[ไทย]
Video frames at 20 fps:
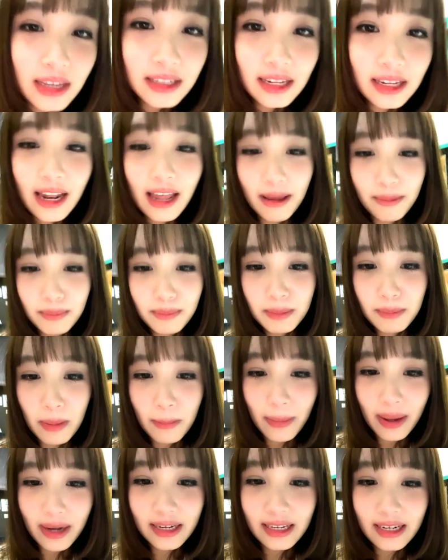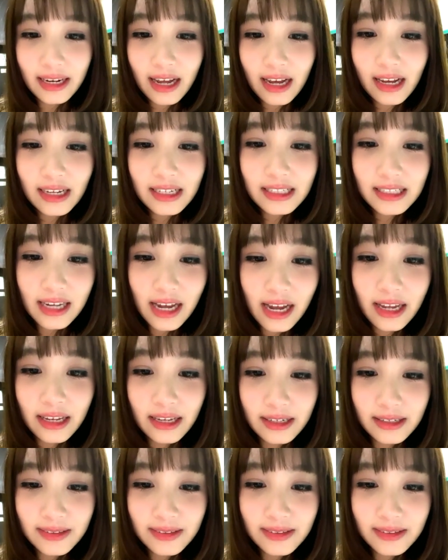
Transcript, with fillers: นั่นแหละมีประมาณนี้นะคะใช่